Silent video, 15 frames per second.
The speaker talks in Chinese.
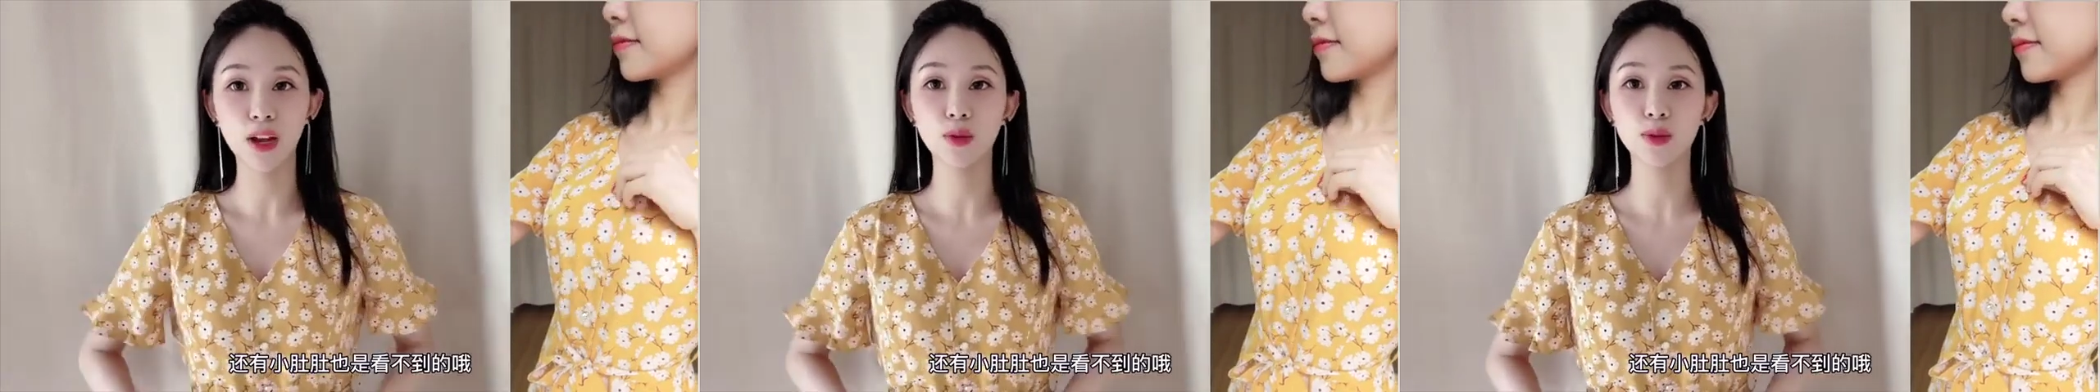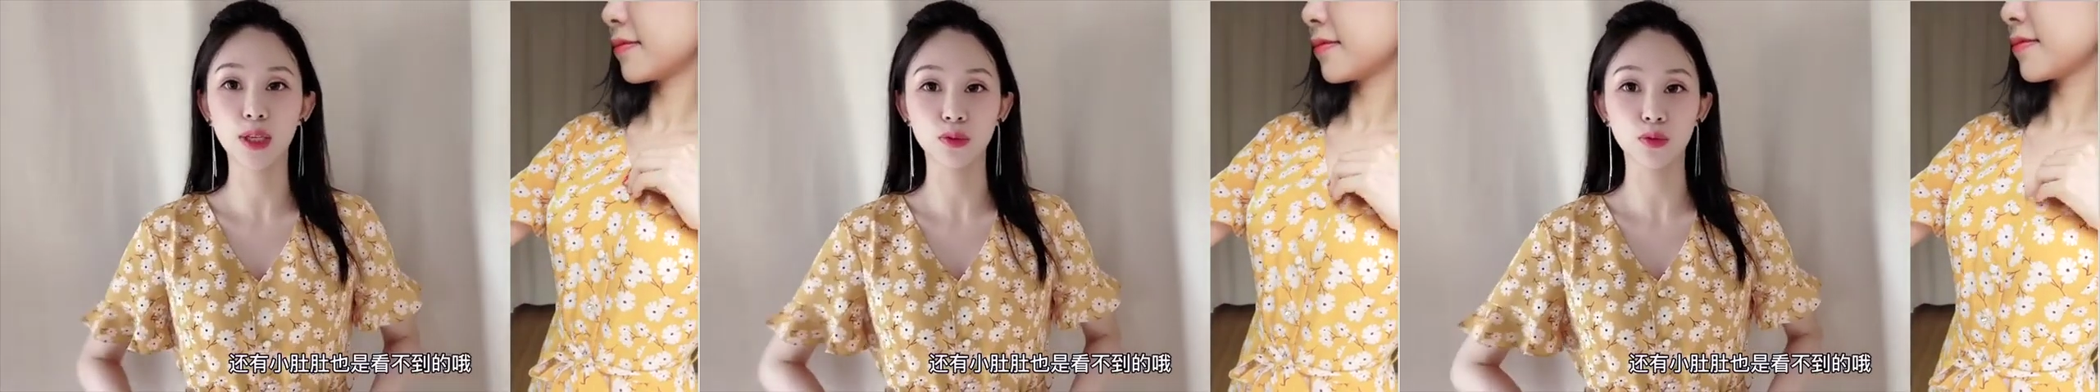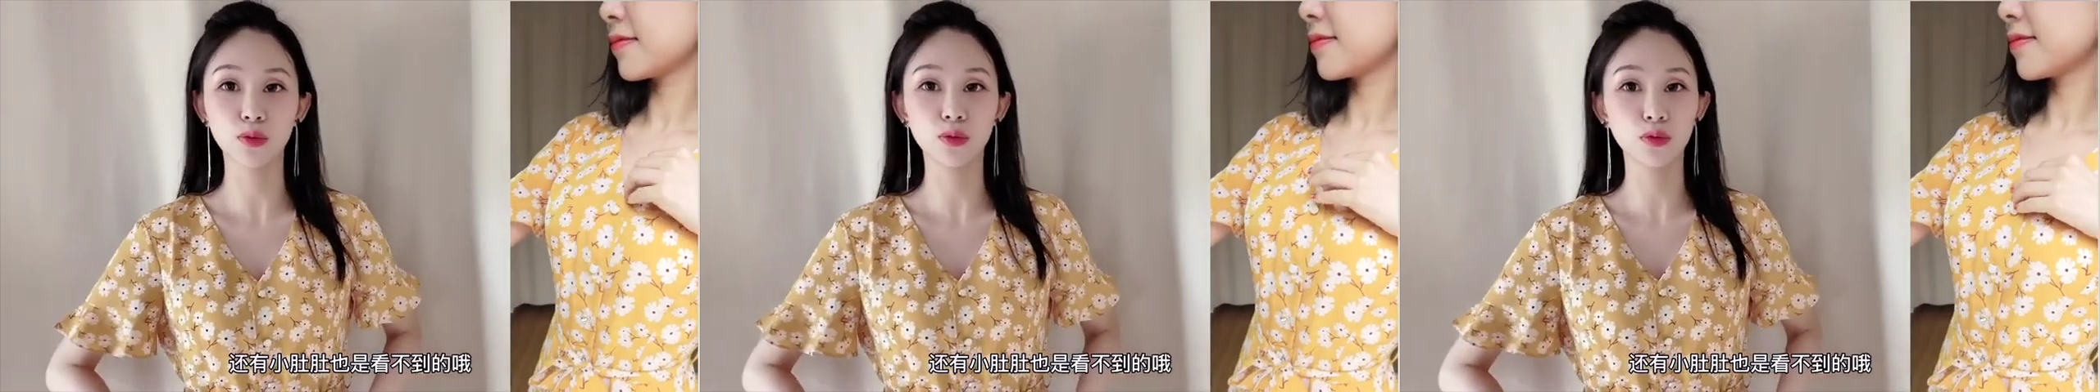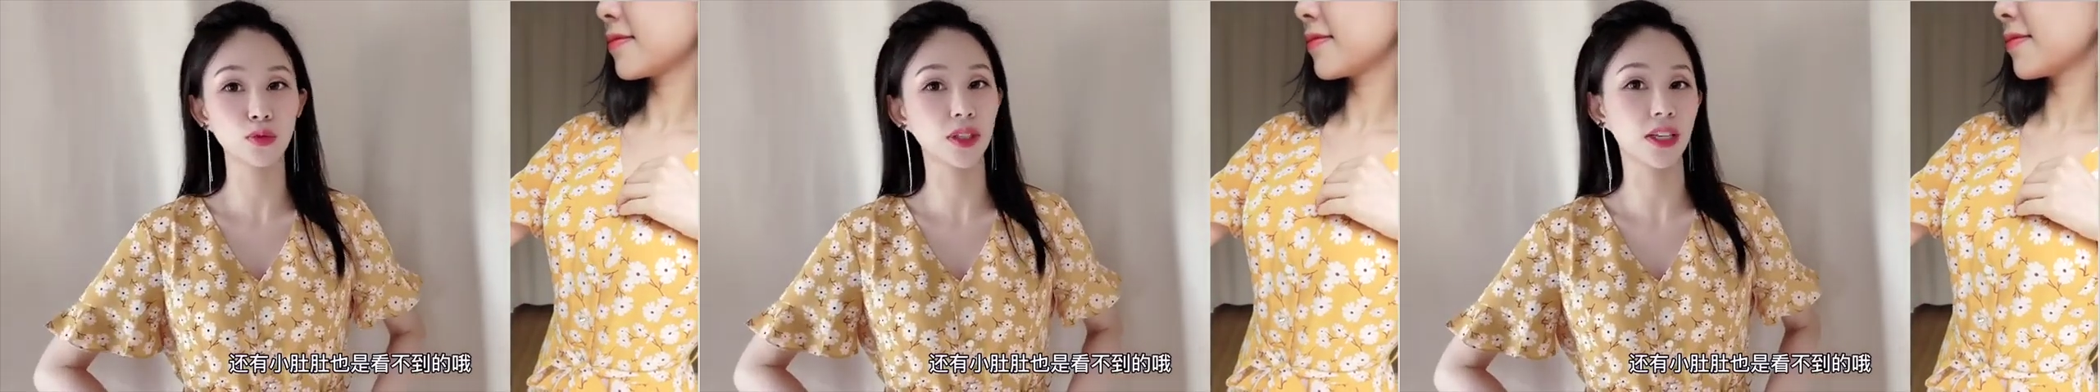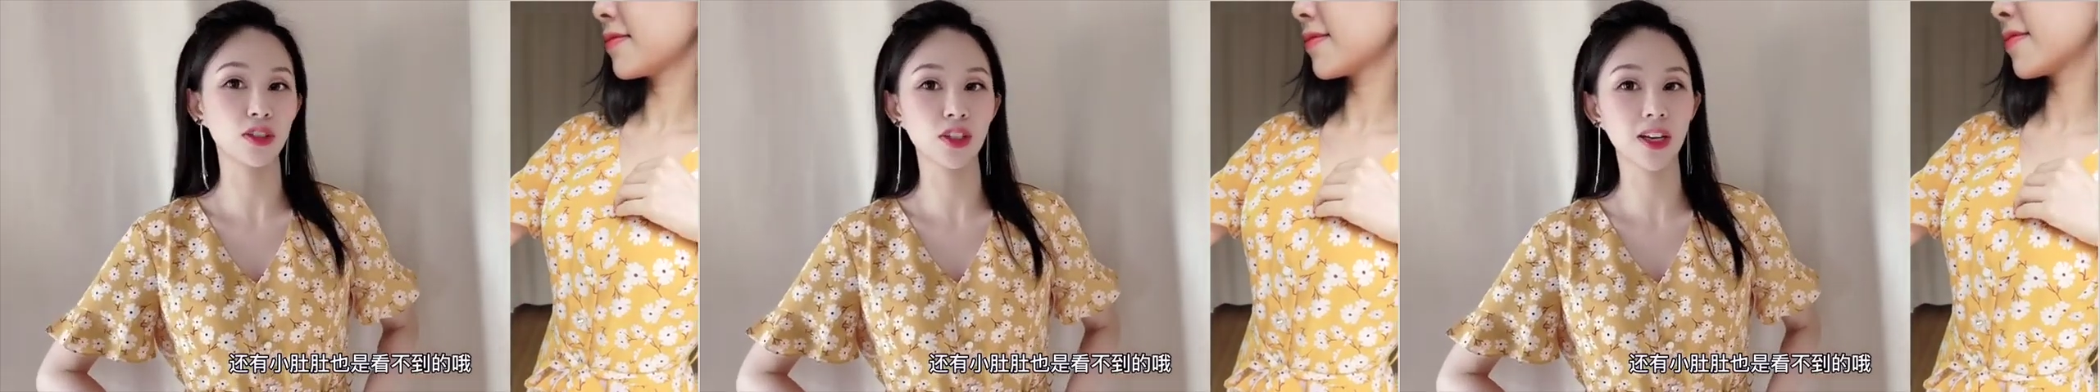有小肚肚
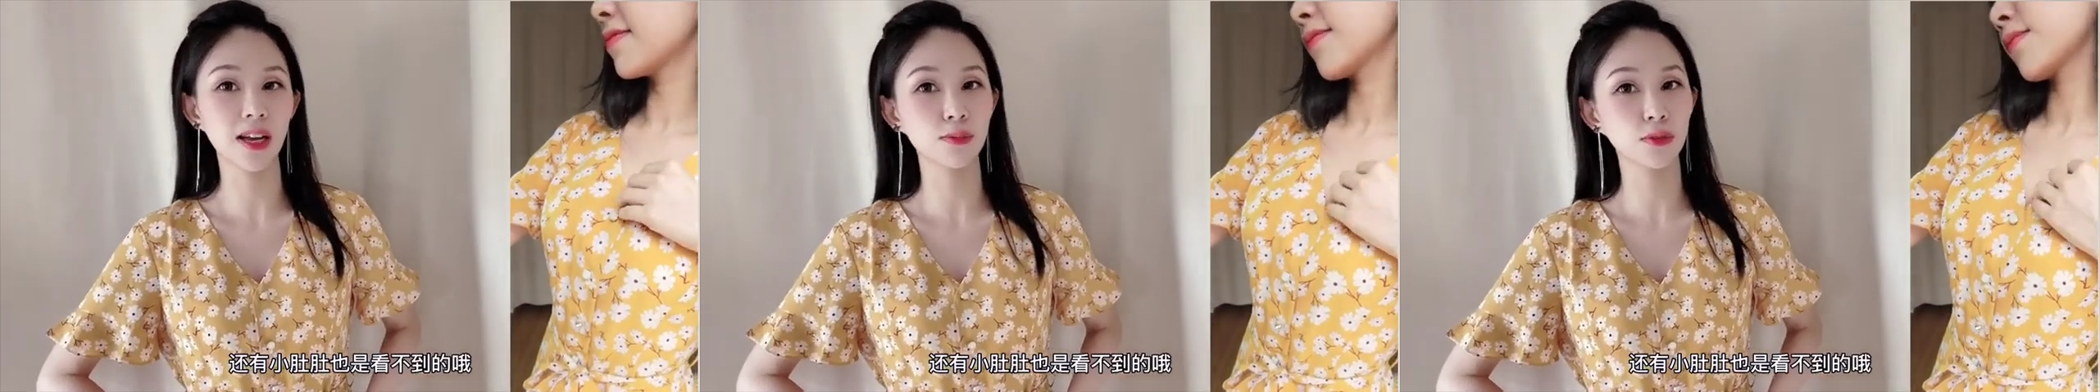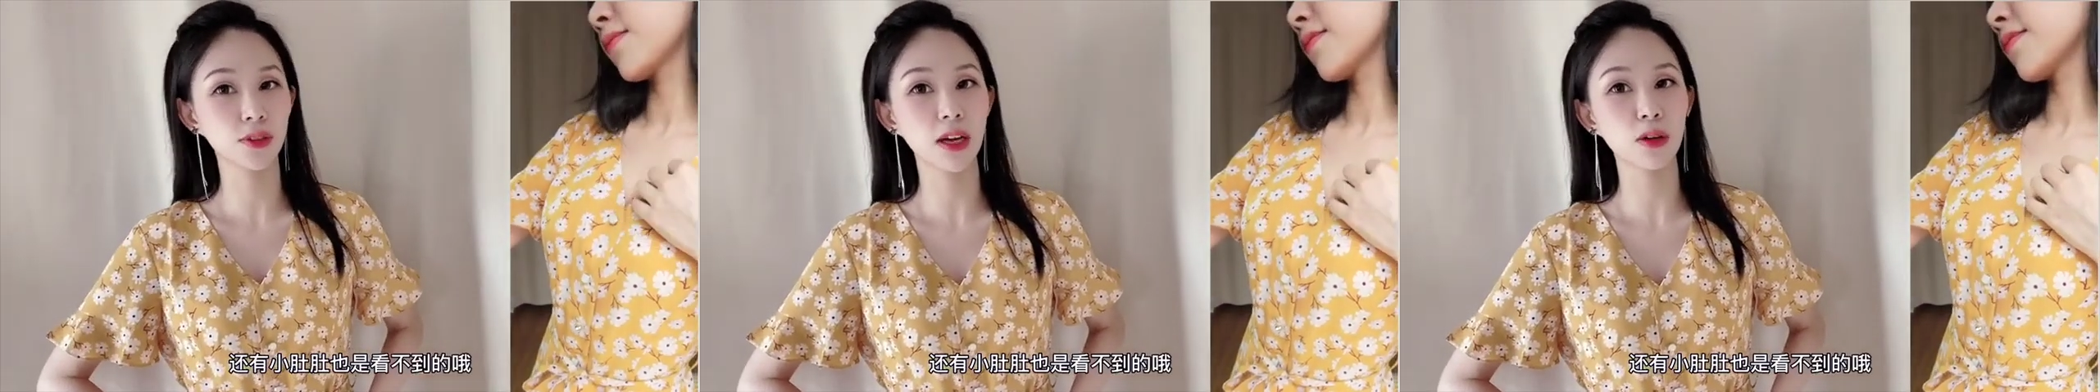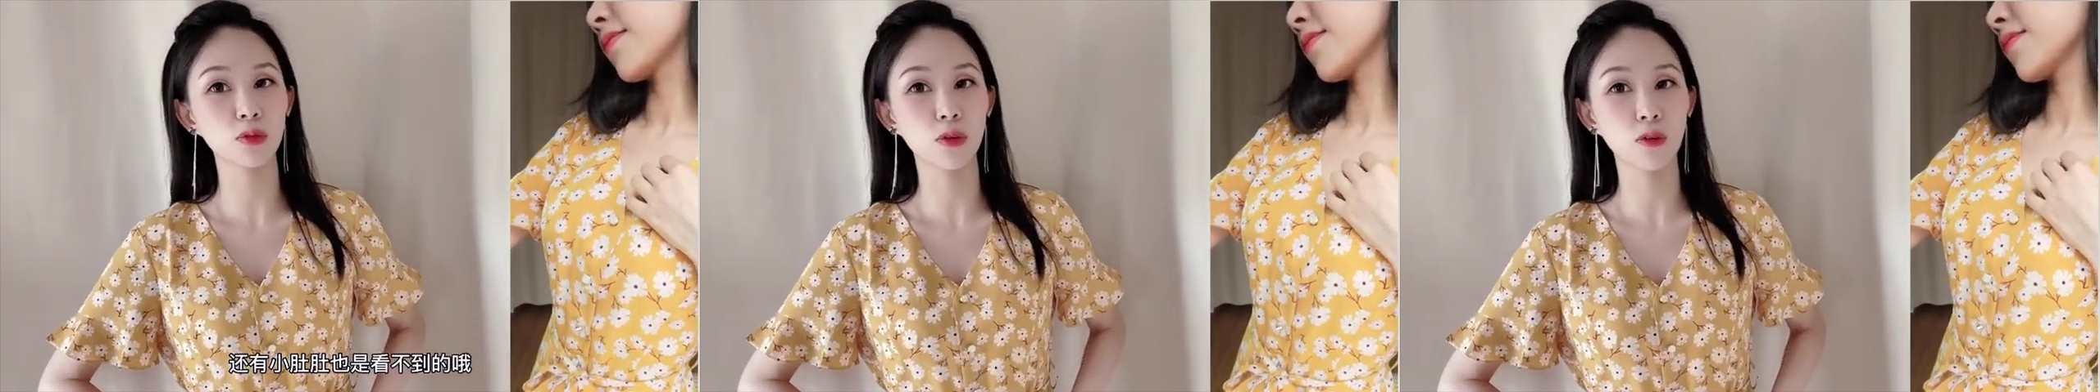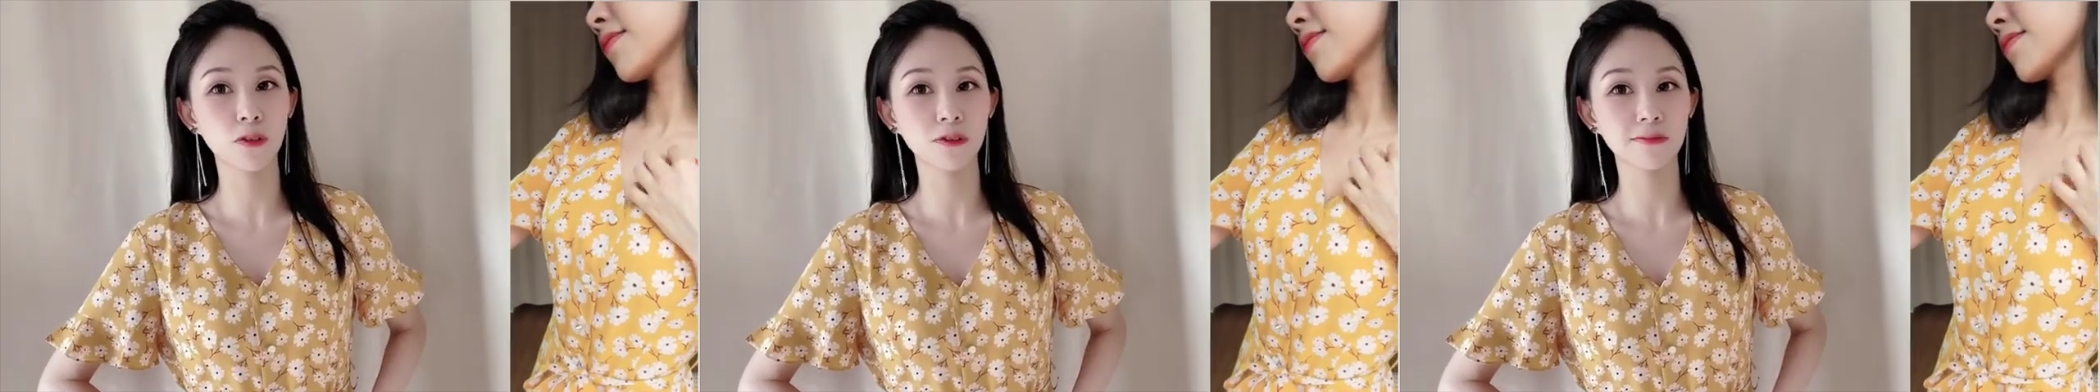也是看不到的哦。